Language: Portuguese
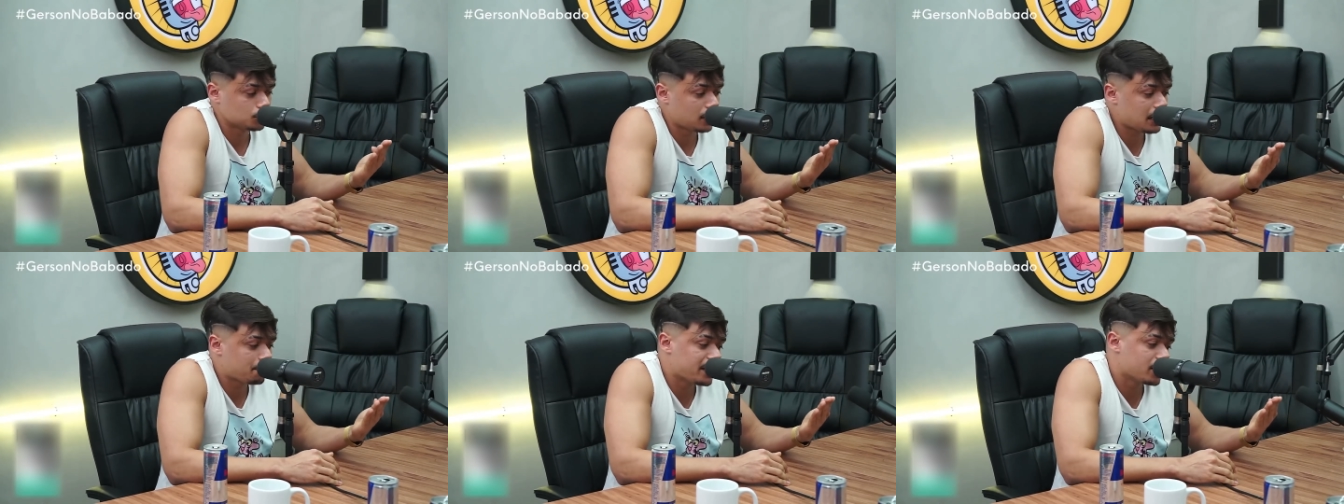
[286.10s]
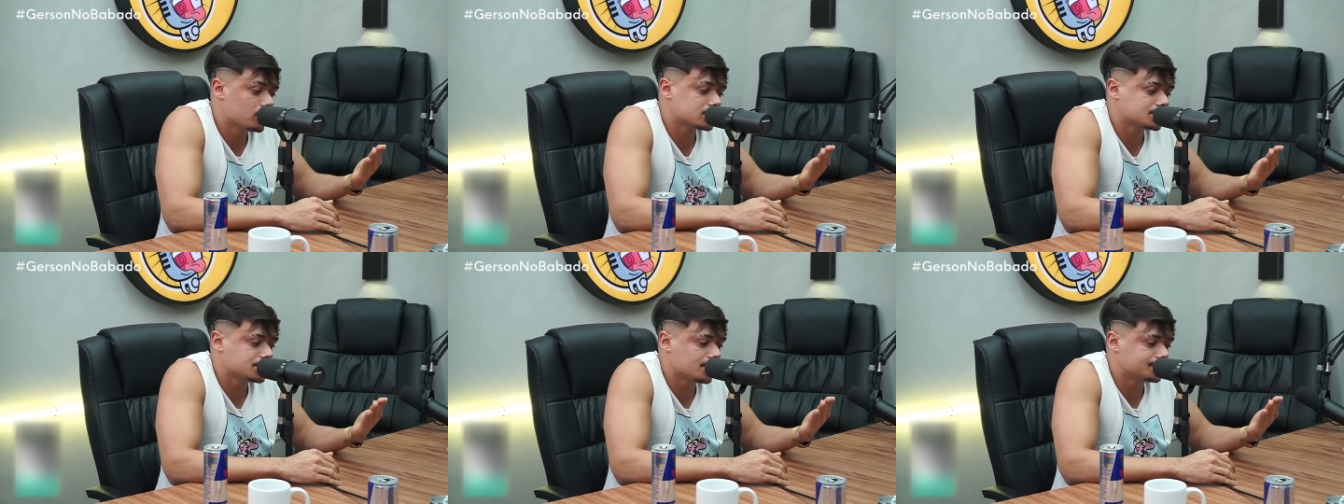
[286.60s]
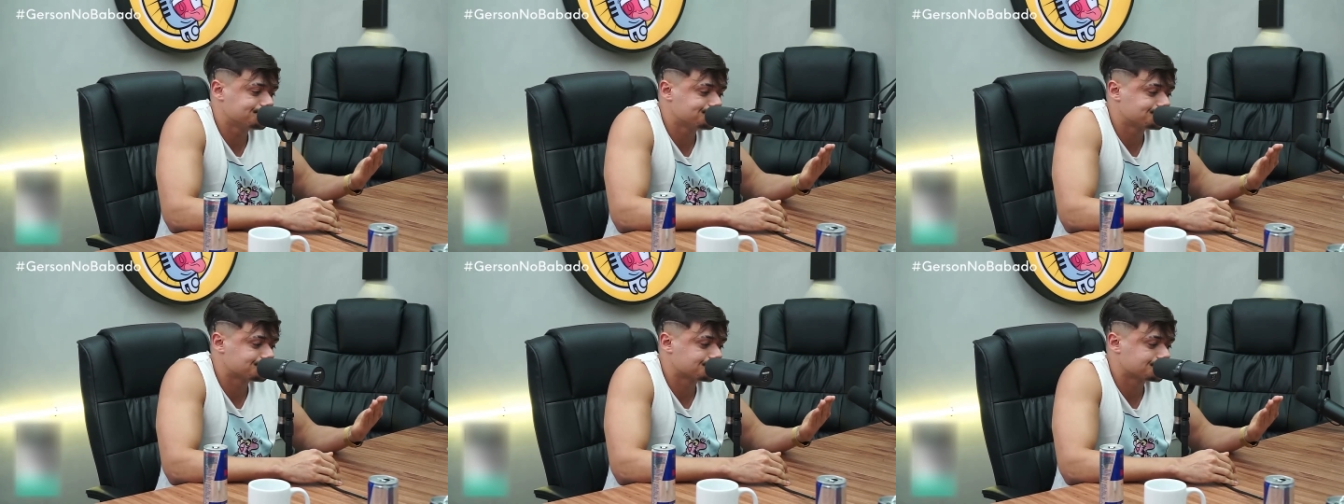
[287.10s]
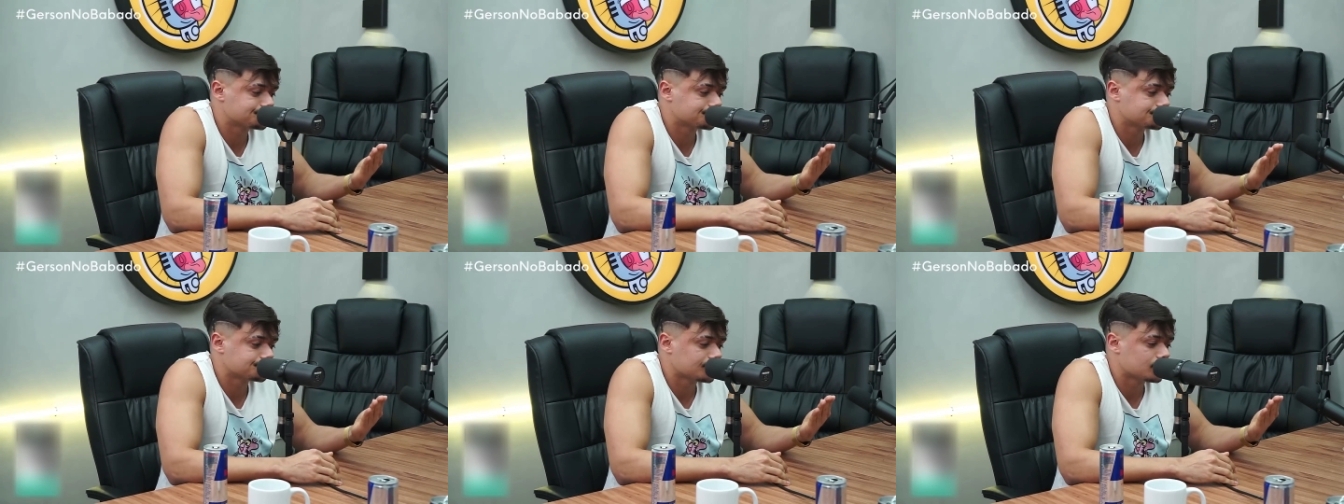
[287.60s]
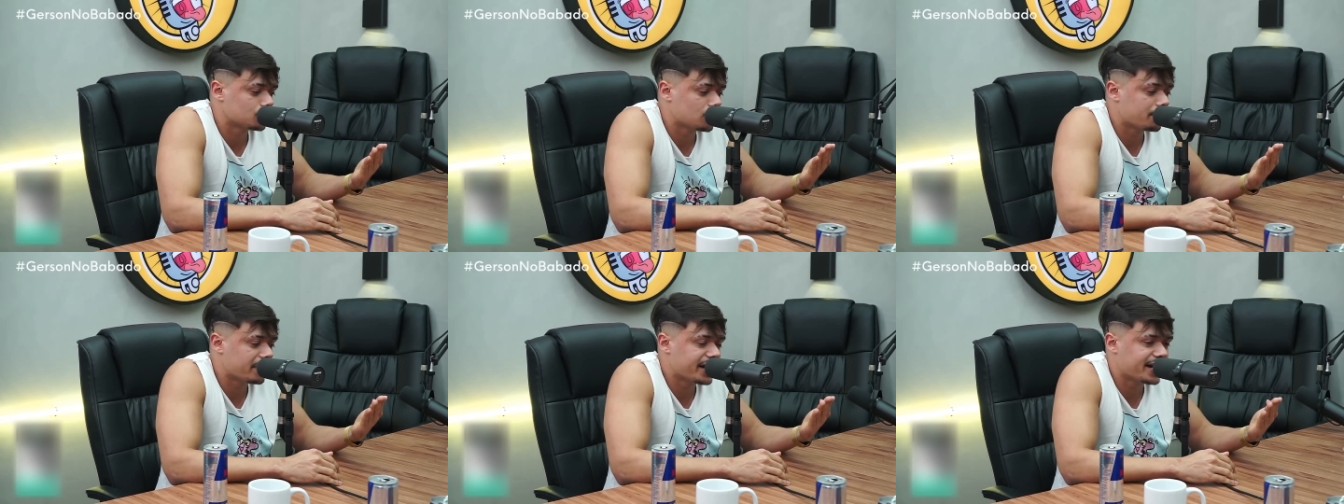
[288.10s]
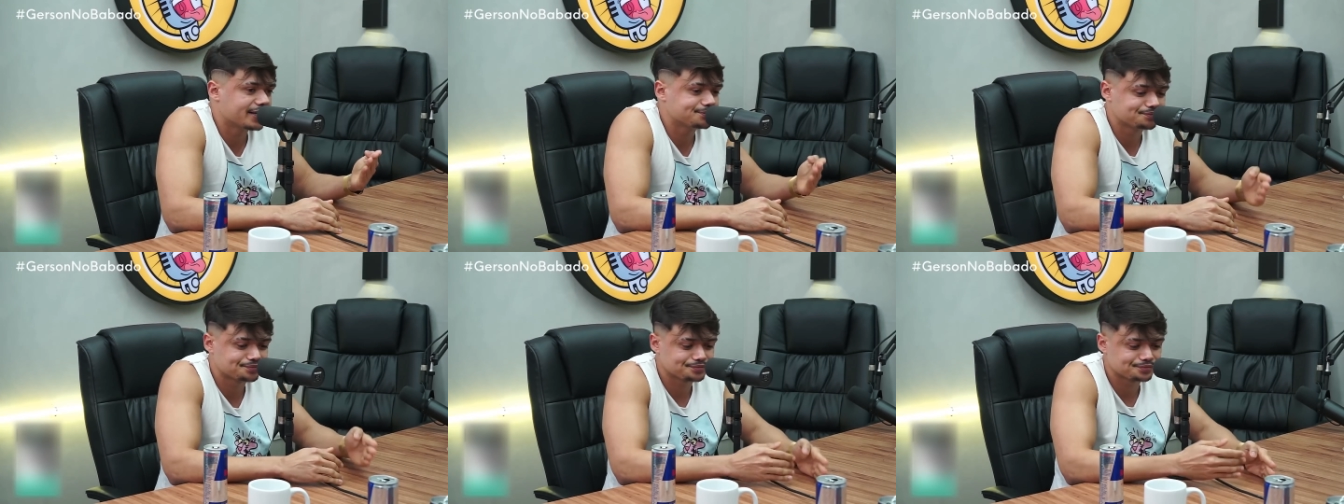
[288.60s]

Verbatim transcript: O cara pegou assim, ó. Tua mãe, né?